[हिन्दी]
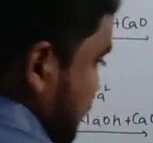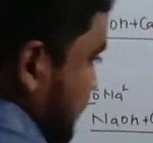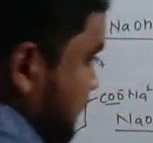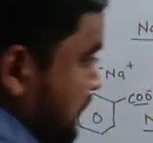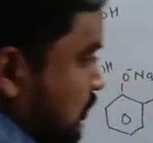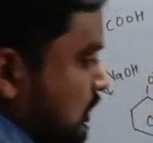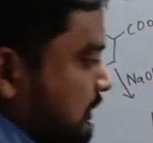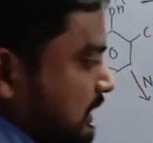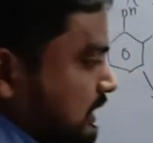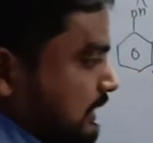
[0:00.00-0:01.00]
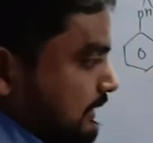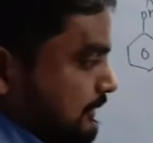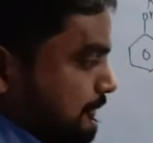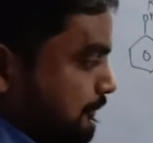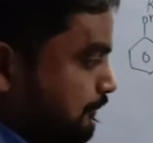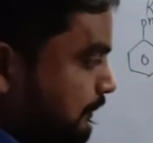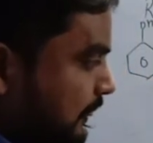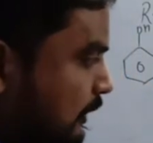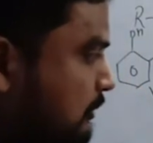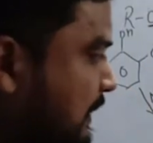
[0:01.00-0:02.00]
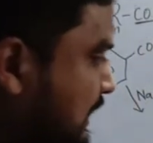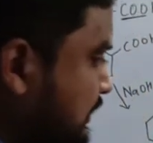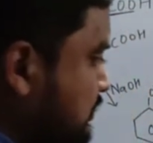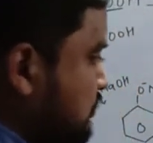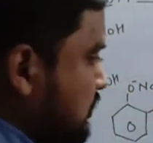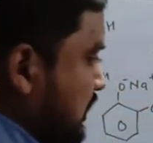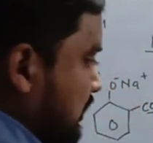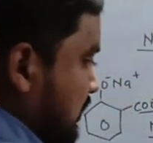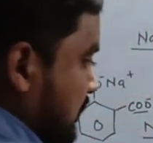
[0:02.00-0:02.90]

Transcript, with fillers: ये फिनॉल बन के आएंगे और बाकी जो होंगे